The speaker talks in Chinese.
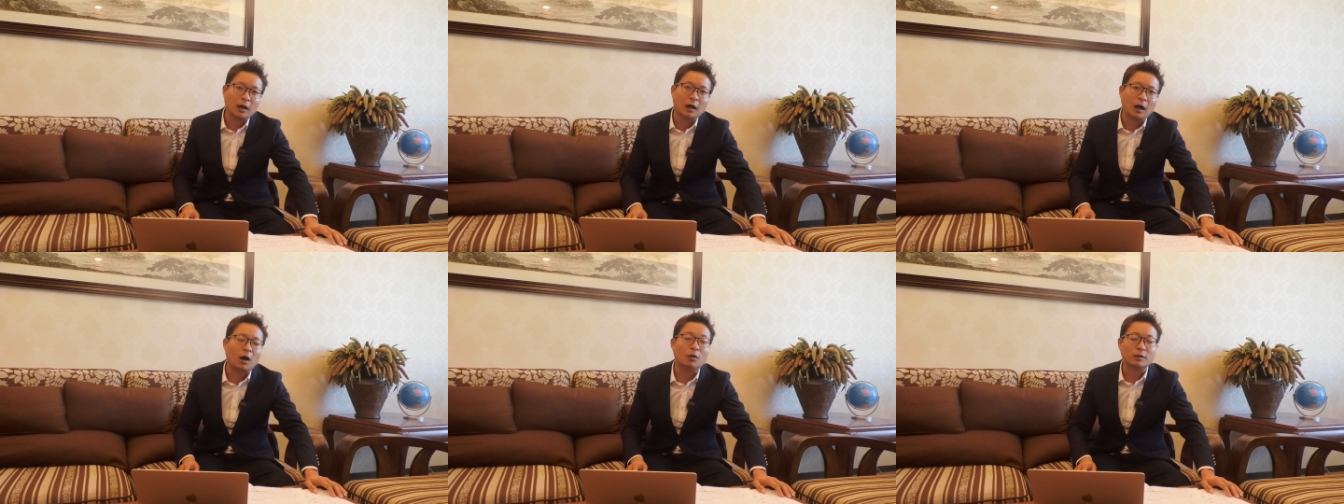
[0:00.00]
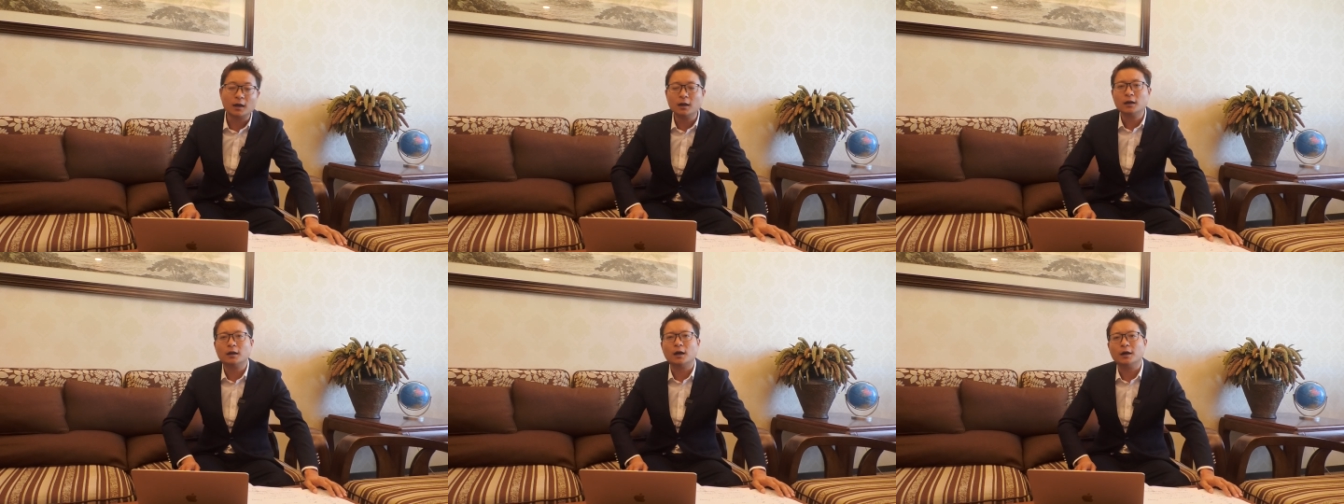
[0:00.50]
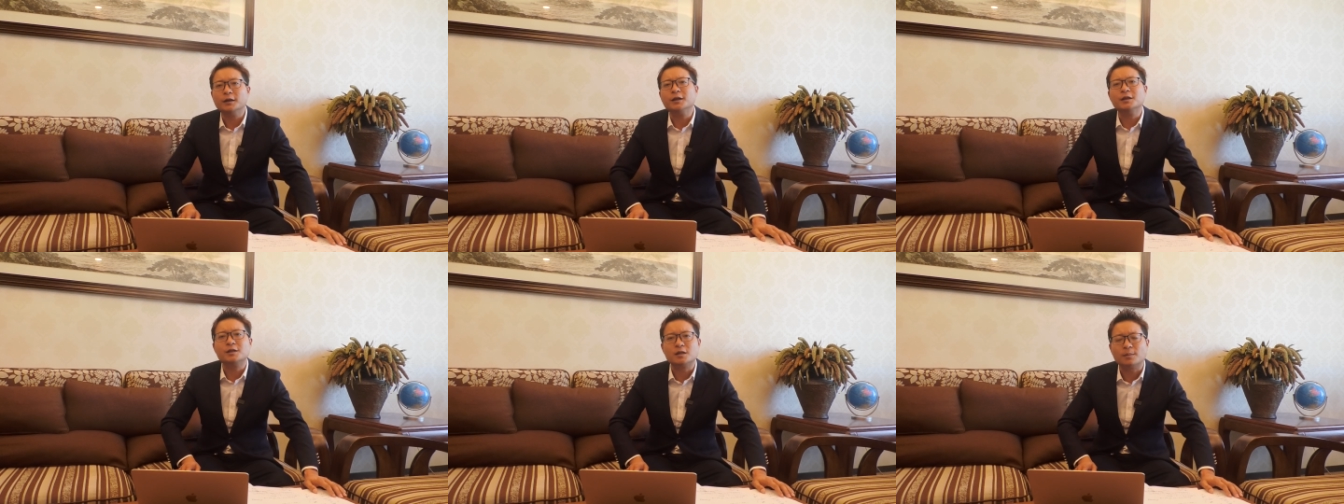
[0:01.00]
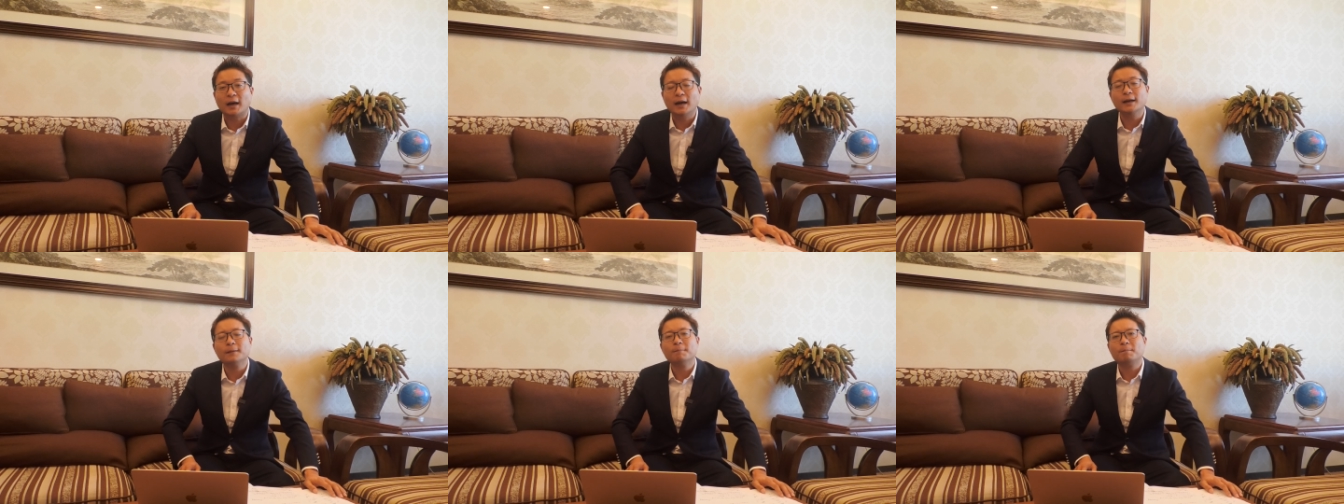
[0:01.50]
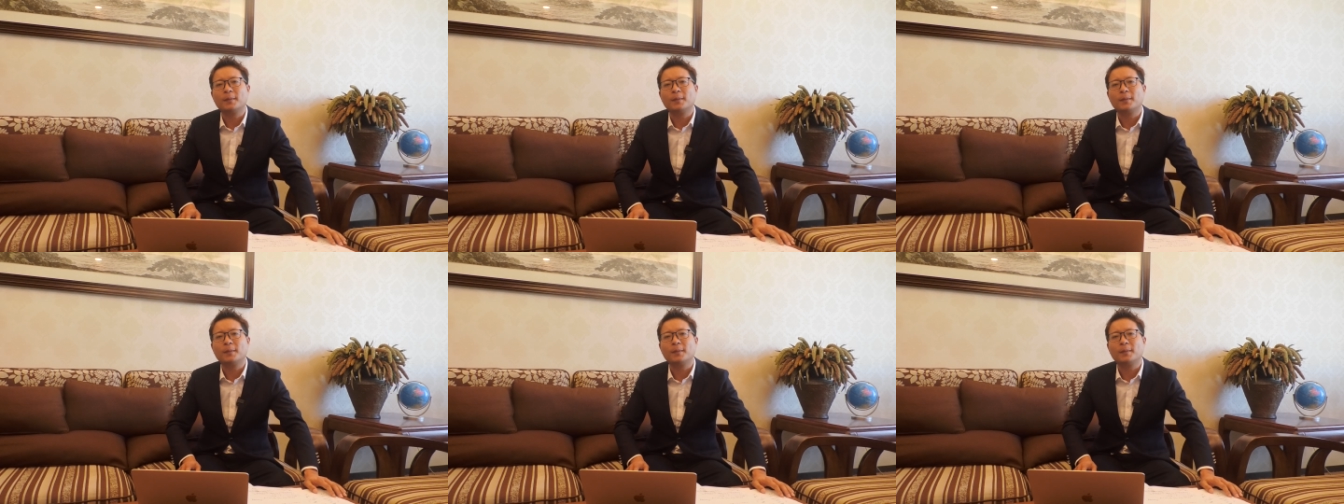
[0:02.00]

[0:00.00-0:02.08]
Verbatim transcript: 好的啊利益洗牌。